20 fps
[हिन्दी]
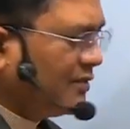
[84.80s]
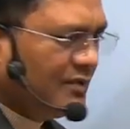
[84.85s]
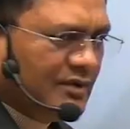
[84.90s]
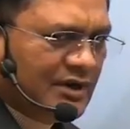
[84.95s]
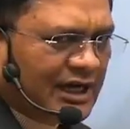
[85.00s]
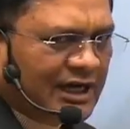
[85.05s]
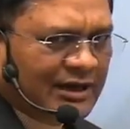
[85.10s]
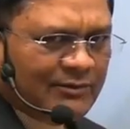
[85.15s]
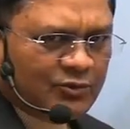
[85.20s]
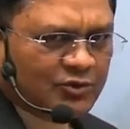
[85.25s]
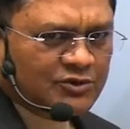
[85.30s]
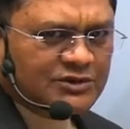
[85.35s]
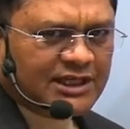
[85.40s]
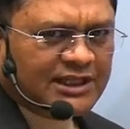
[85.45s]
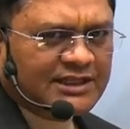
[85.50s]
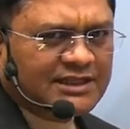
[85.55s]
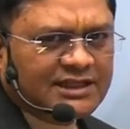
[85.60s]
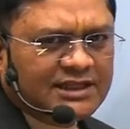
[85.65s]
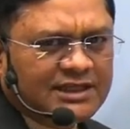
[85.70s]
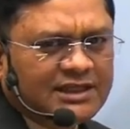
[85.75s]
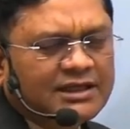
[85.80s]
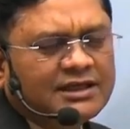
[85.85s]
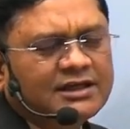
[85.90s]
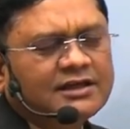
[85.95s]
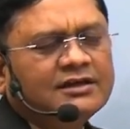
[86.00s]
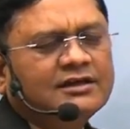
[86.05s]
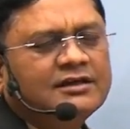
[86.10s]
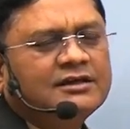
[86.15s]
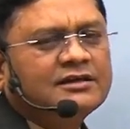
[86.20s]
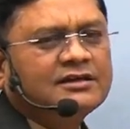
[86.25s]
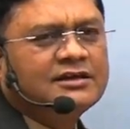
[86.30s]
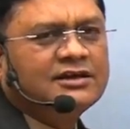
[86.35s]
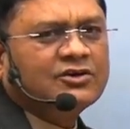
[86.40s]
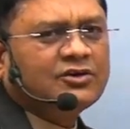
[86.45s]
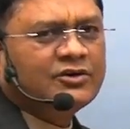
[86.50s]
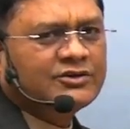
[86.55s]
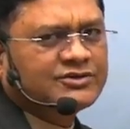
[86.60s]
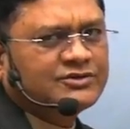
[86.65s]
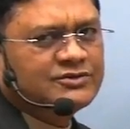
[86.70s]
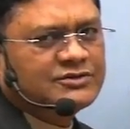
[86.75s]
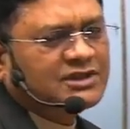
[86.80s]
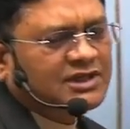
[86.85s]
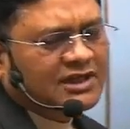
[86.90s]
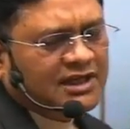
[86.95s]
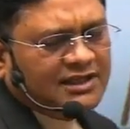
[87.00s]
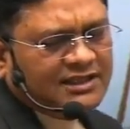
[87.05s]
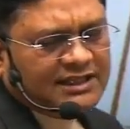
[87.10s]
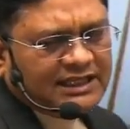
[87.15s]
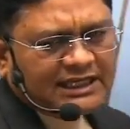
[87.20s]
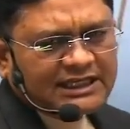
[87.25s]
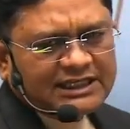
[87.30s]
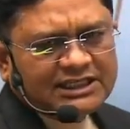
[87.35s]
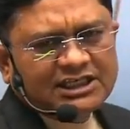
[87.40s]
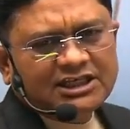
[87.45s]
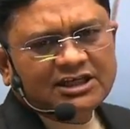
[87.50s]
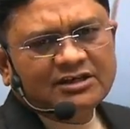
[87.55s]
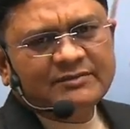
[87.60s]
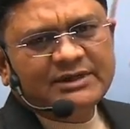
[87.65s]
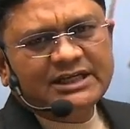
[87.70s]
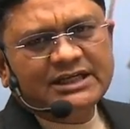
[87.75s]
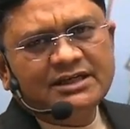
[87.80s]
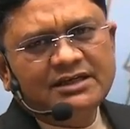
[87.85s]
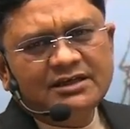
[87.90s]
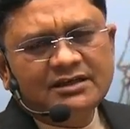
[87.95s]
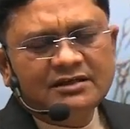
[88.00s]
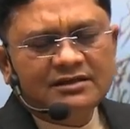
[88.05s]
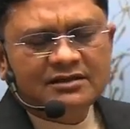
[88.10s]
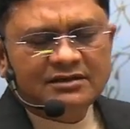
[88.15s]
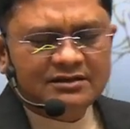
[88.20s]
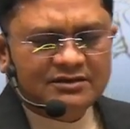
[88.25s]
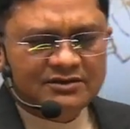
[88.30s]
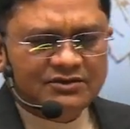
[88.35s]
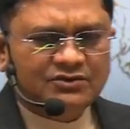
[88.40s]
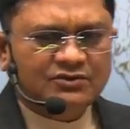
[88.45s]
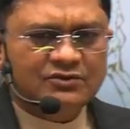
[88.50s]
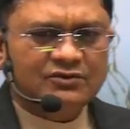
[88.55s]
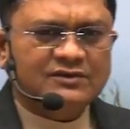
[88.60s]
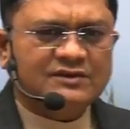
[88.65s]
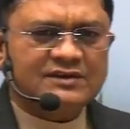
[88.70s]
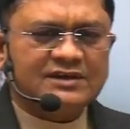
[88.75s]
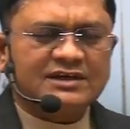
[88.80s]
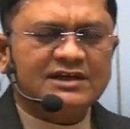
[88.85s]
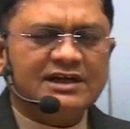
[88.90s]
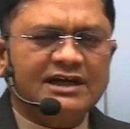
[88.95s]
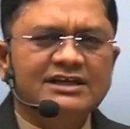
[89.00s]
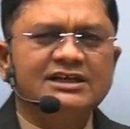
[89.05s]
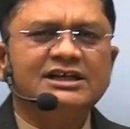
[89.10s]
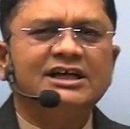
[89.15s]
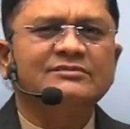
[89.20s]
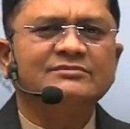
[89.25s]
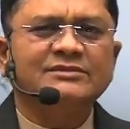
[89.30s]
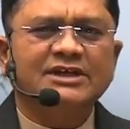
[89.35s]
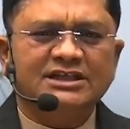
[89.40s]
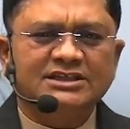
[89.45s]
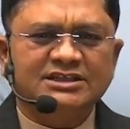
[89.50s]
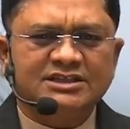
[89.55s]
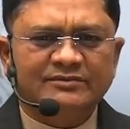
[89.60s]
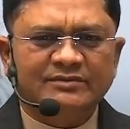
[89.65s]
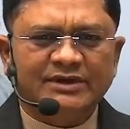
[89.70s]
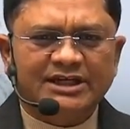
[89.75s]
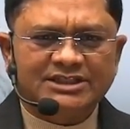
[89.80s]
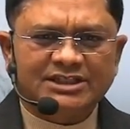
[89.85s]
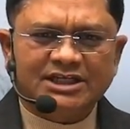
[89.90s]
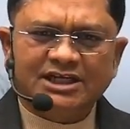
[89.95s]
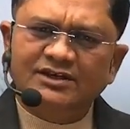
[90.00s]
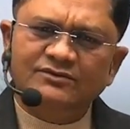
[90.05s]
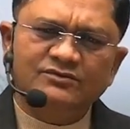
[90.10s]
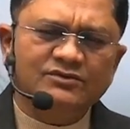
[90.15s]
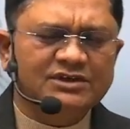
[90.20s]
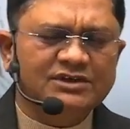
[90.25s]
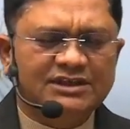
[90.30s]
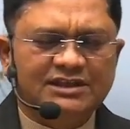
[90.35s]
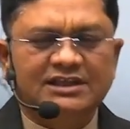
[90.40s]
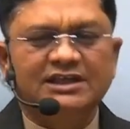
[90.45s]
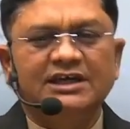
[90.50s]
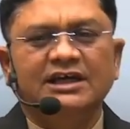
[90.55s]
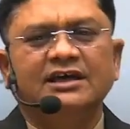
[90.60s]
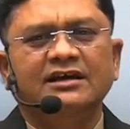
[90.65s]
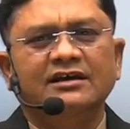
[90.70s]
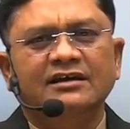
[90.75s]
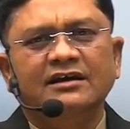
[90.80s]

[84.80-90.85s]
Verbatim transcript: हम लोग जानते हैं कि कॉन्स्टिट्यूशन कहता है कि हमारी जो सरकारी कामकाज की भाषा है वो हिंदी है